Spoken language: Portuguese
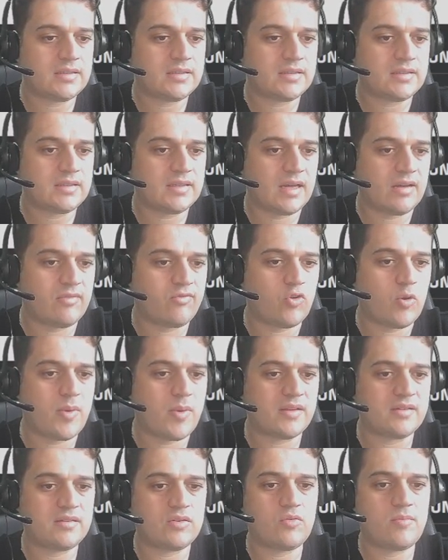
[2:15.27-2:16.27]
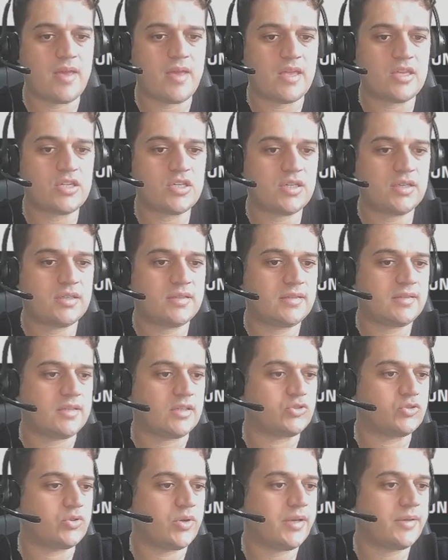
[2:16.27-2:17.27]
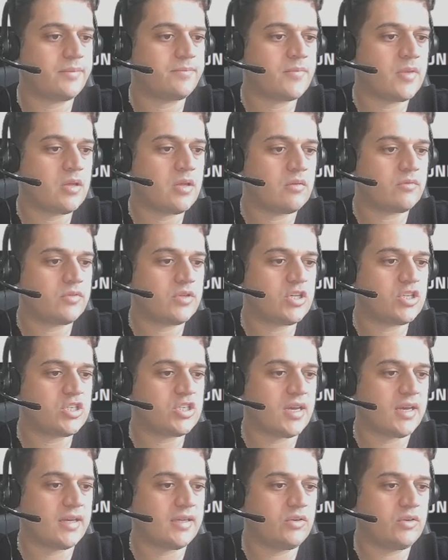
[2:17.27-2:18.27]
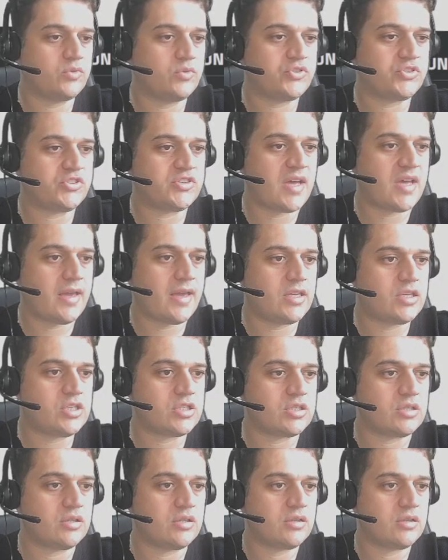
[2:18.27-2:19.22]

da formação médica, tá joia? Vou deixar aqui o site